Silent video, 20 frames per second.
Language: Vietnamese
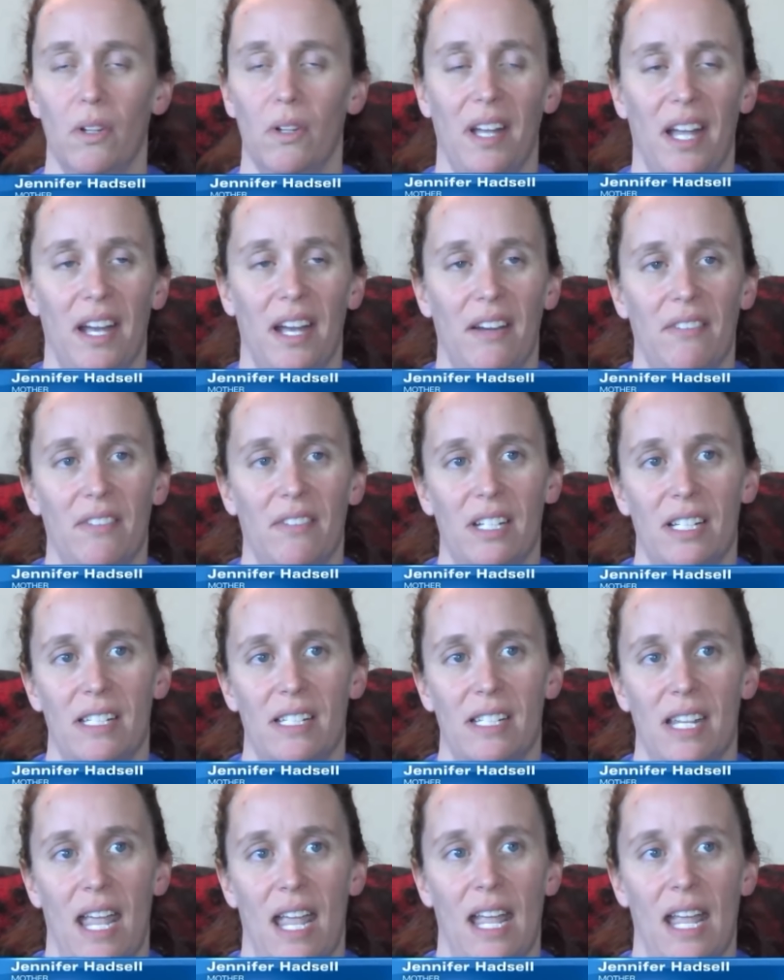cô ấy mới
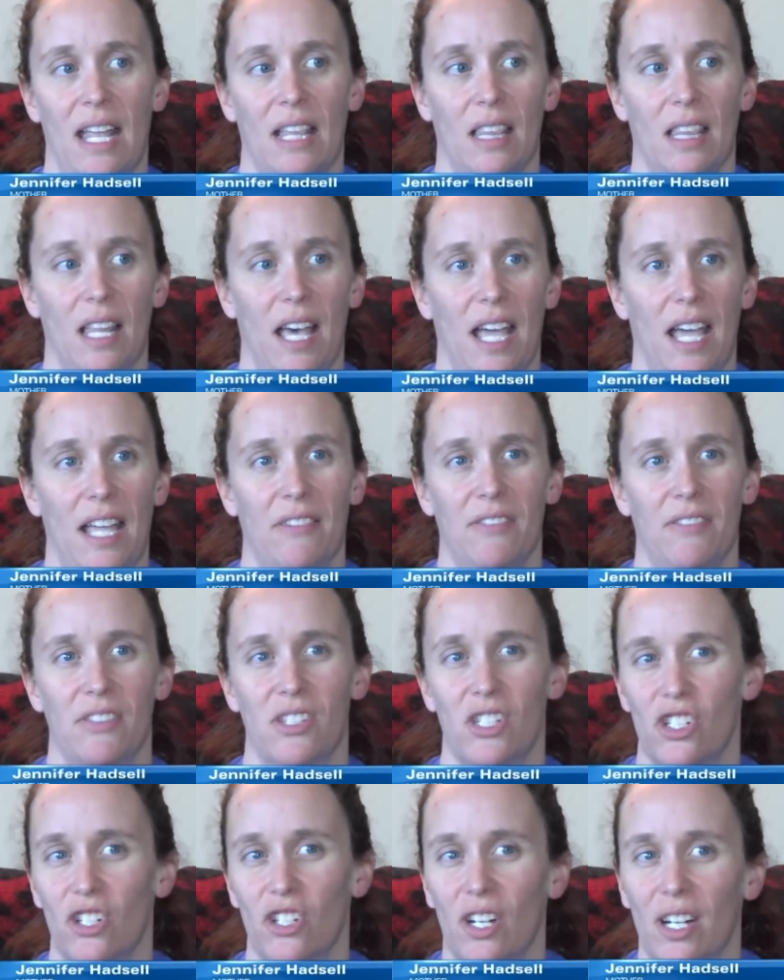vừa đó.
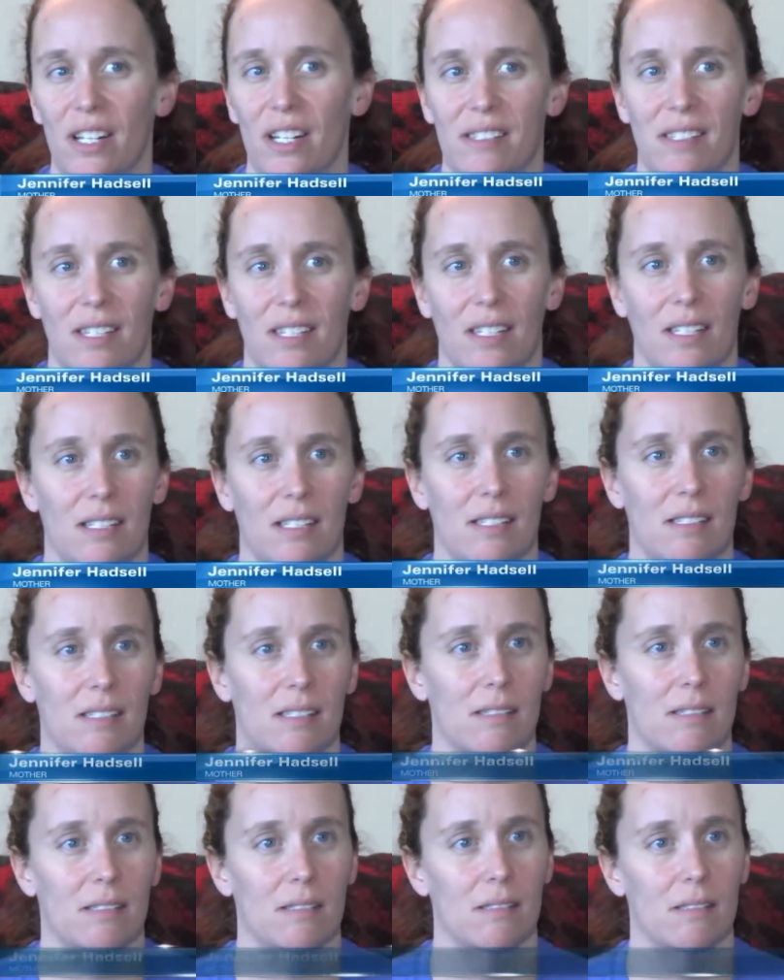Chiếc loa vẫn còn phát
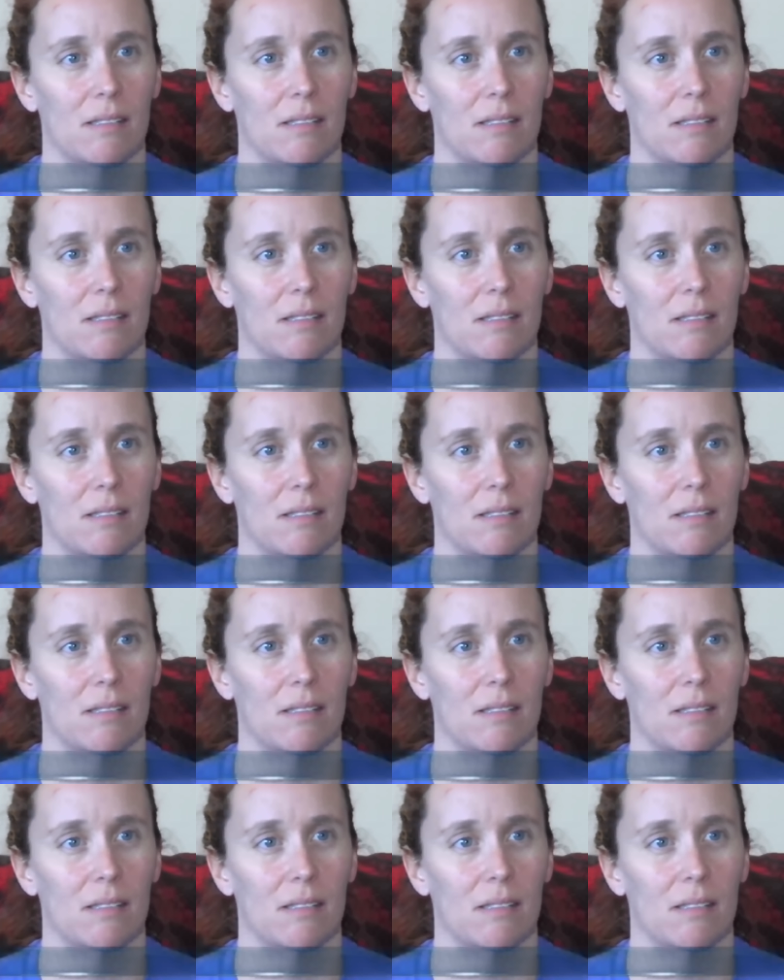nhạc,